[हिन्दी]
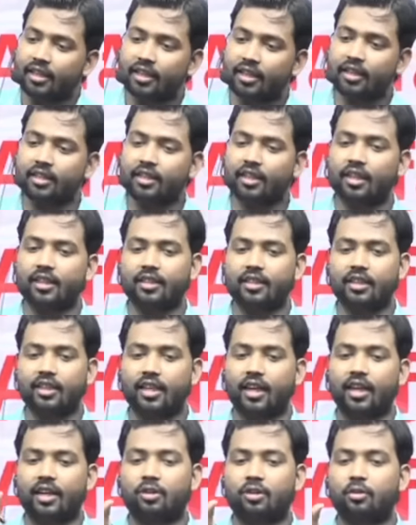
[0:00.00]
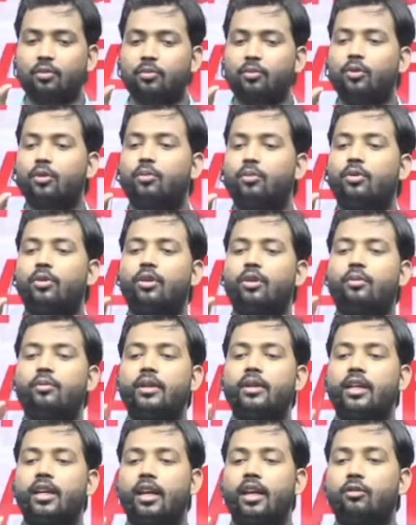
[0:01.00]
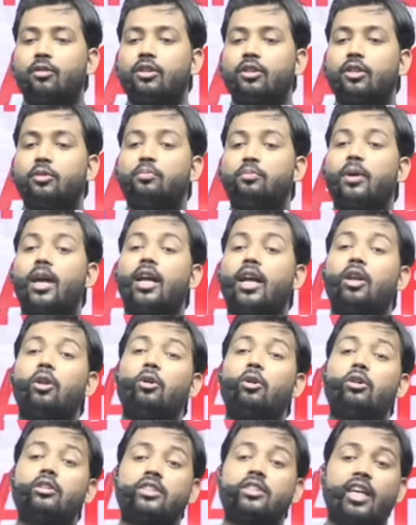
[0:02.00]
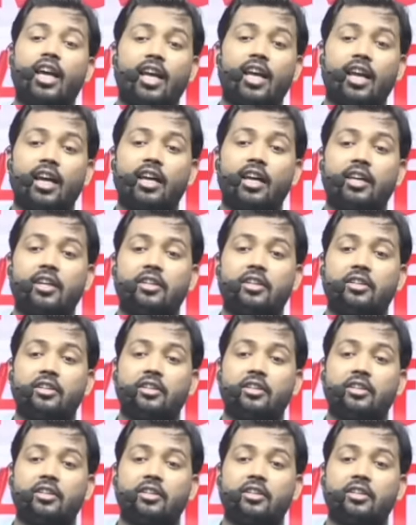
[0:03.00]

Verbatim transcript: इस एसी का एक तो वो बोर्ड बिगड़ा हुआ तो बेंगलोर से आ रहा है